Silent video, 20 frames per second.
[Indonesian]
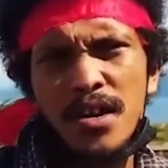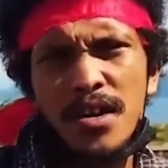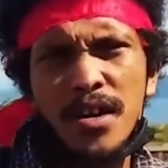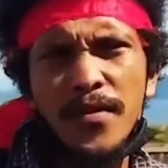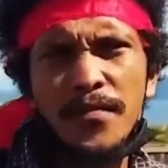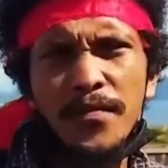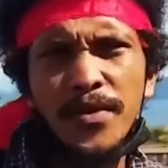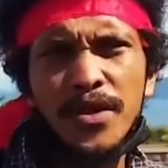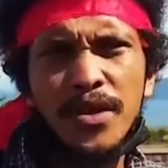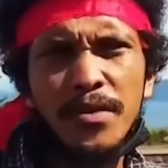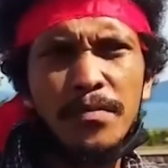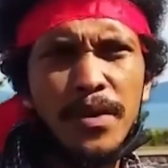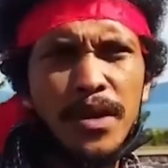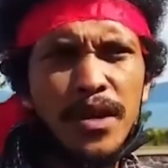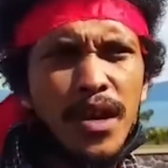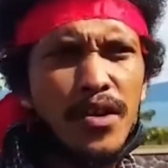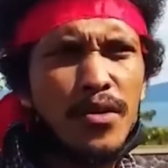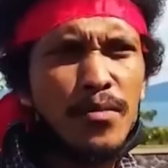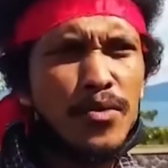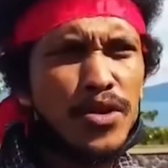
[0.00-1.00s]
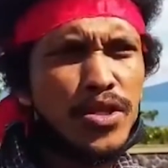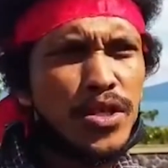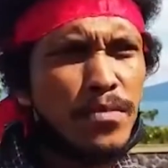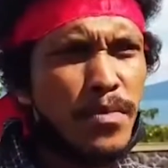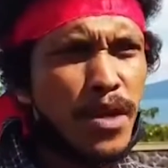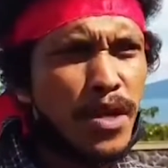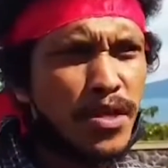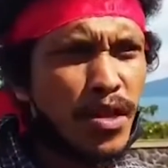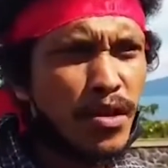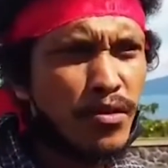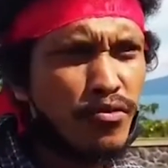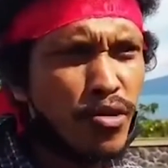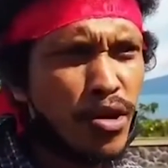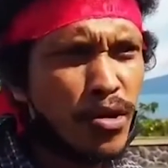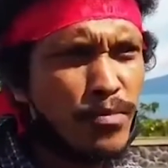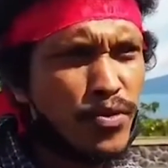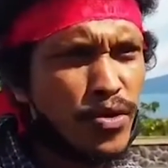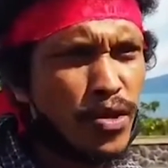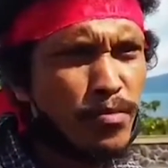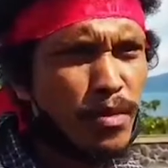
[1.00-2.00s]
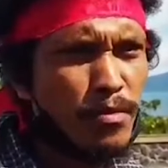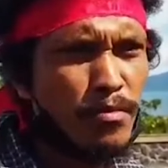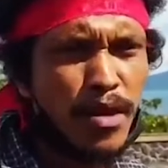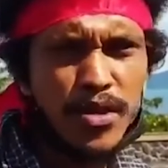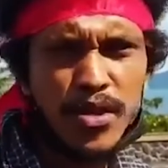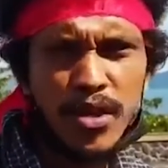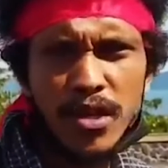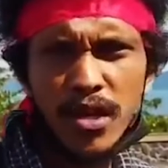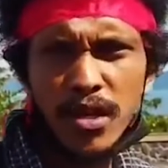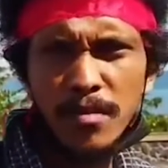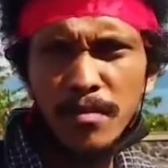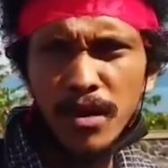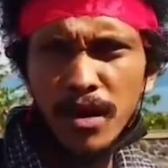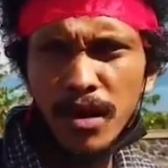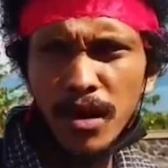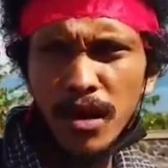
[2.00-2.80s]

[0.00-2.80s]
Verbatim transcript: revisi Perda nomor 11 tahun 2019 yang dia